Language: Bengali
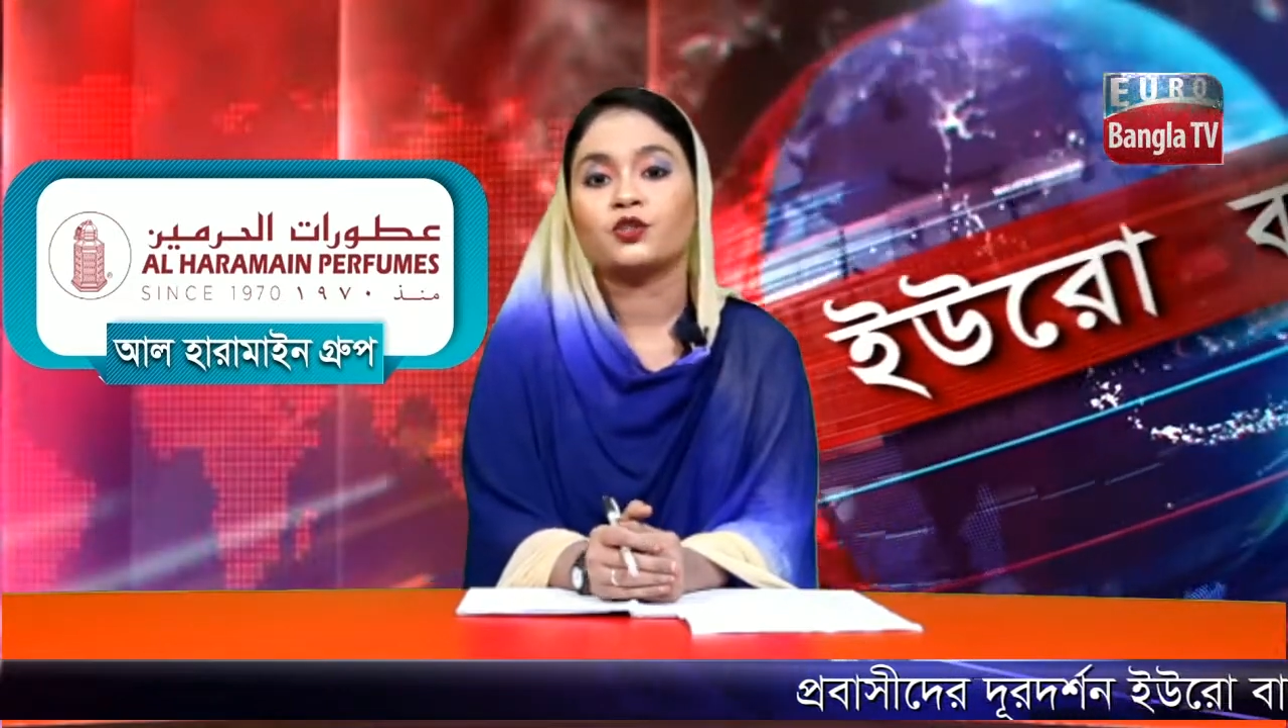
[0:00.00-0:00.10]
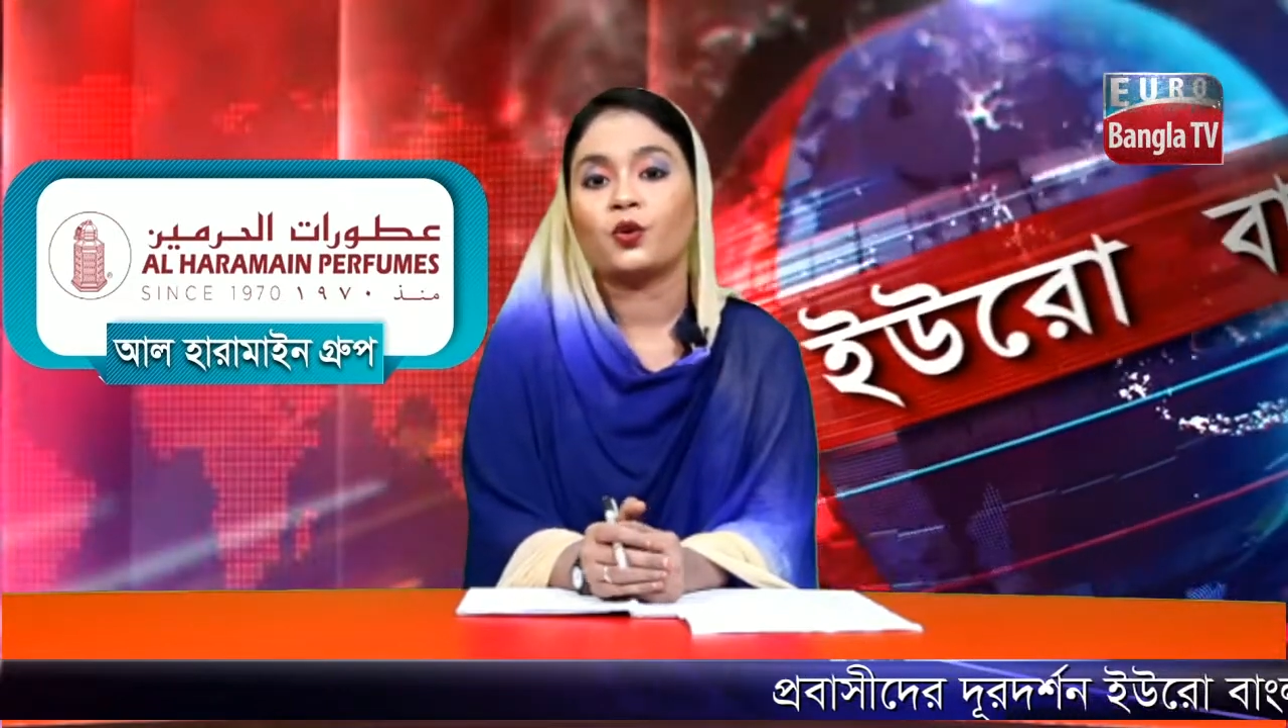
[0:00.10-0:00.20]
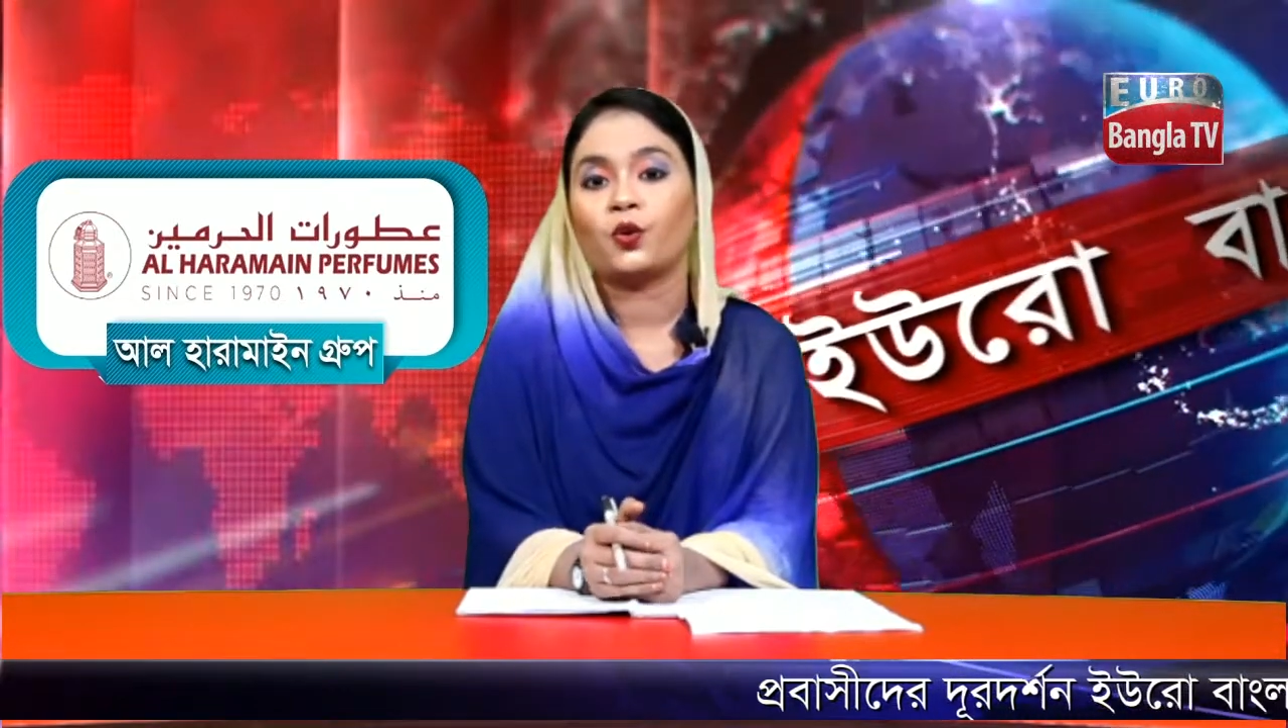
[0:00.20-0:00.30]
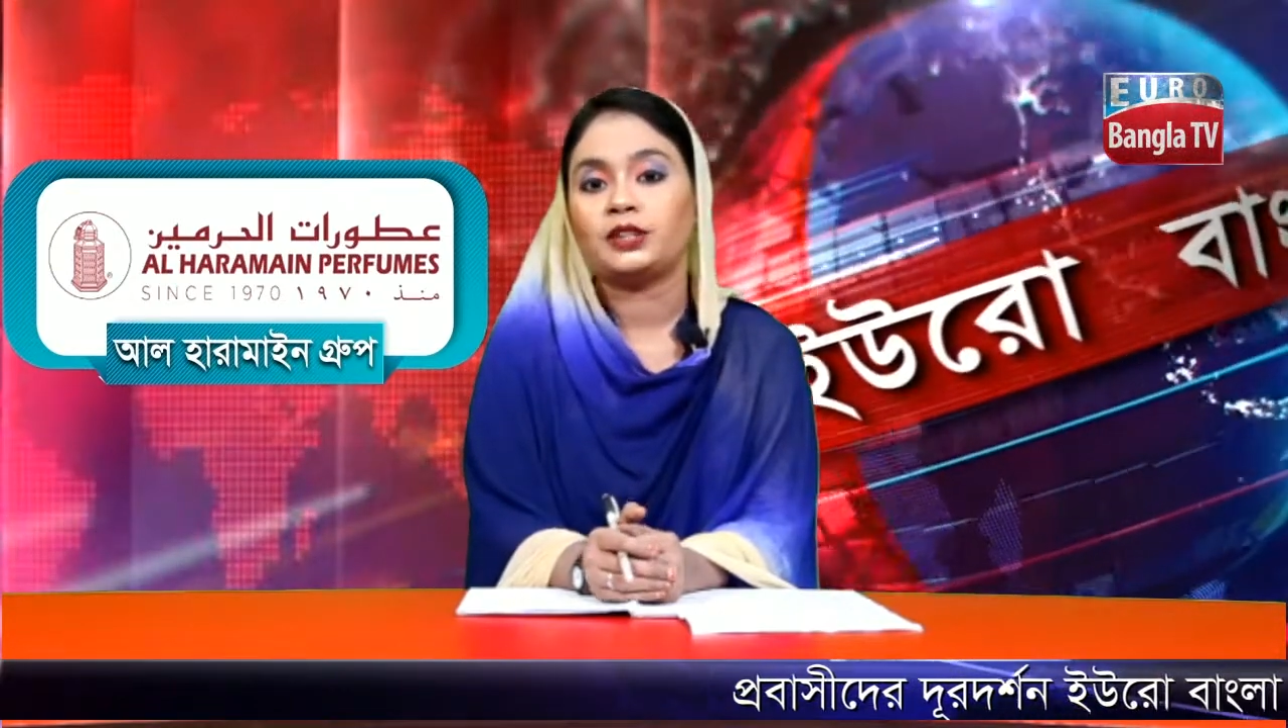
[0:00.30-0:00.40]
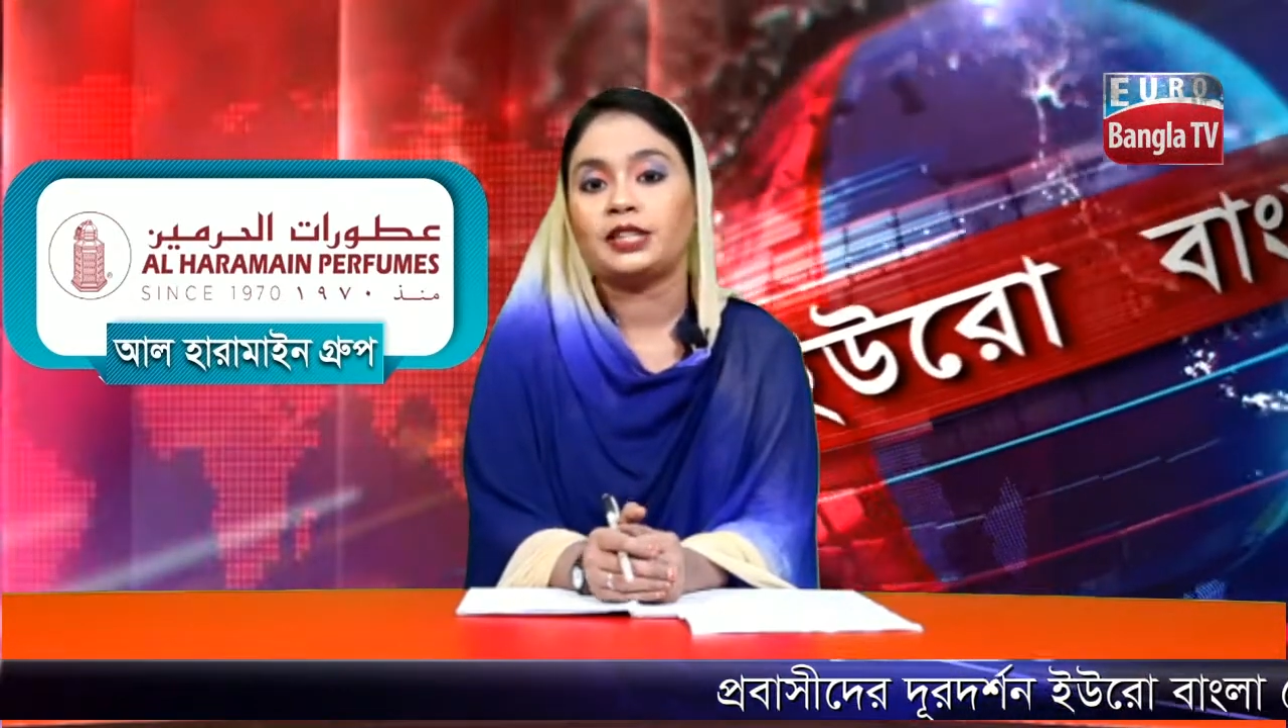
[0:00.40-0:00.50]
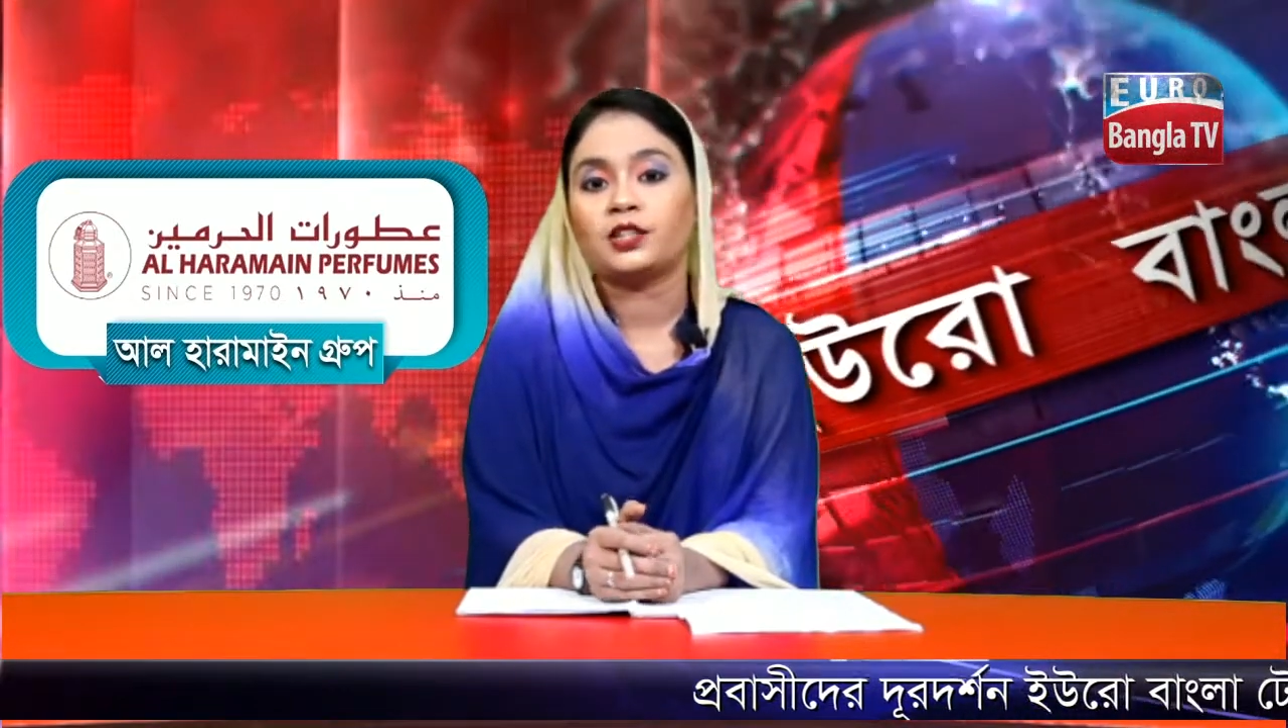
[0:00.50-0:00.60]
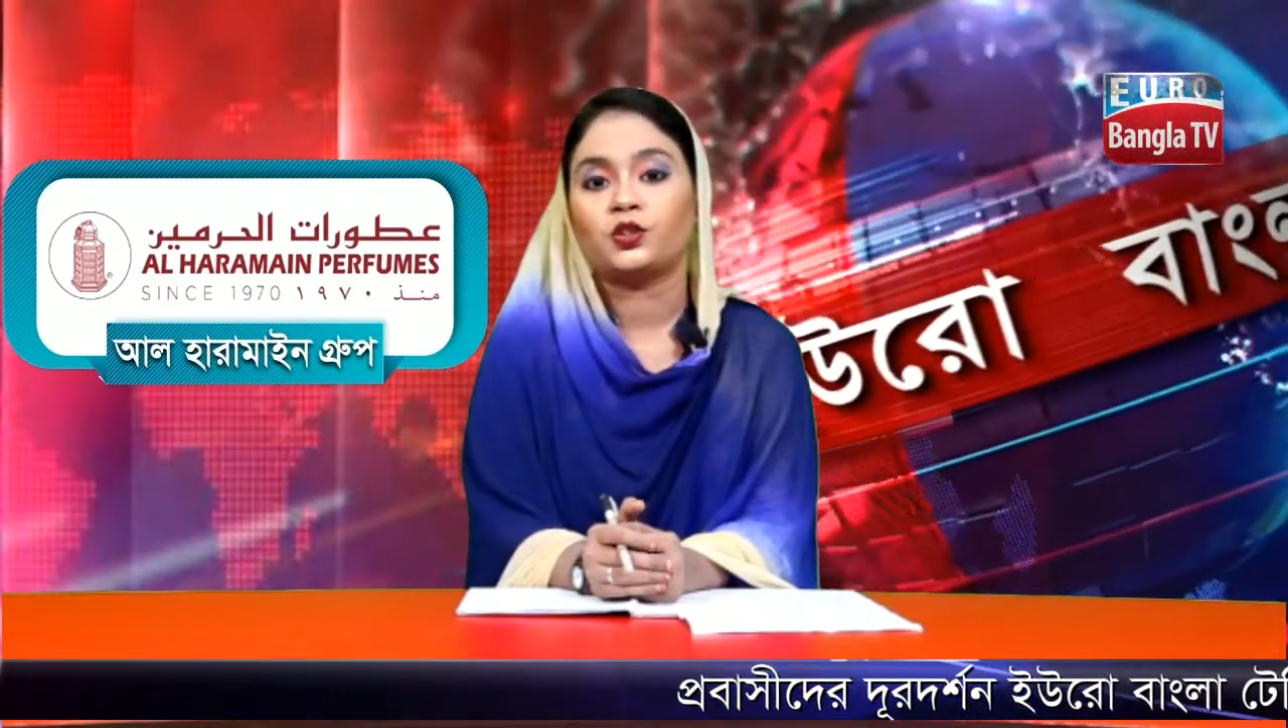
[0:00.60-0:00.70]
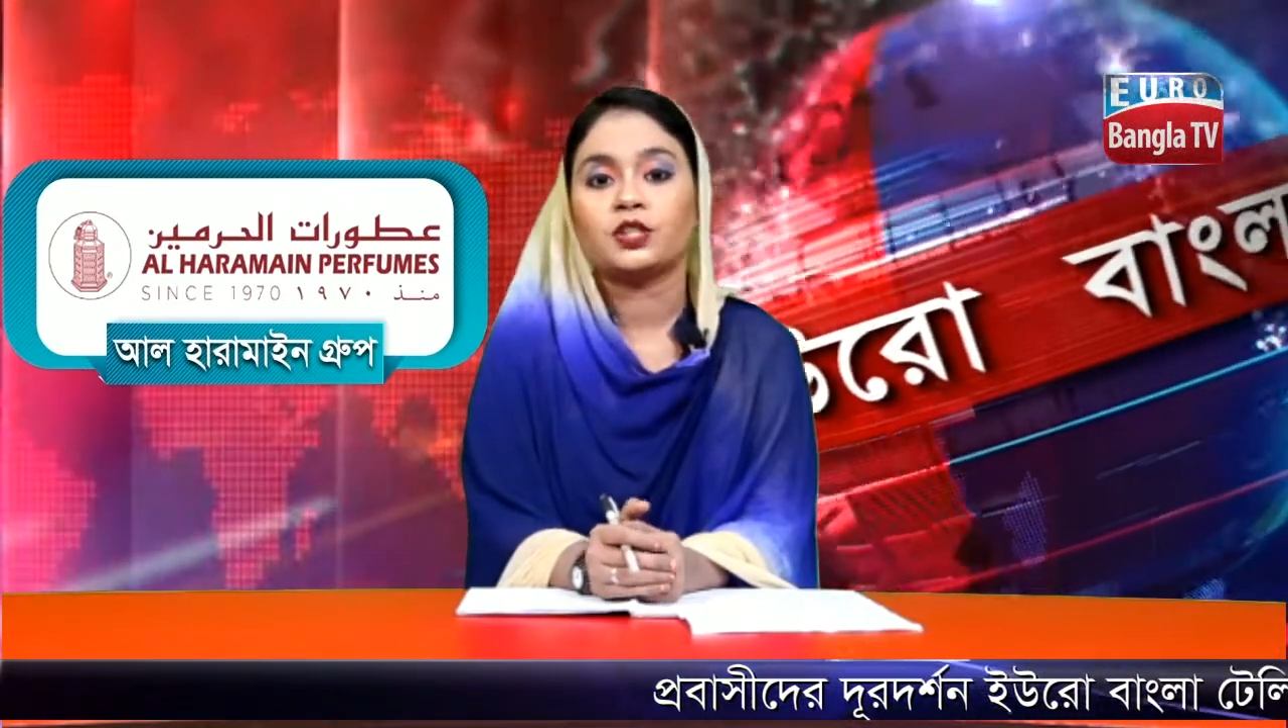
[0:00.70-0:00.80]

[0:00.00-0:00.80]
অতিরিক্ত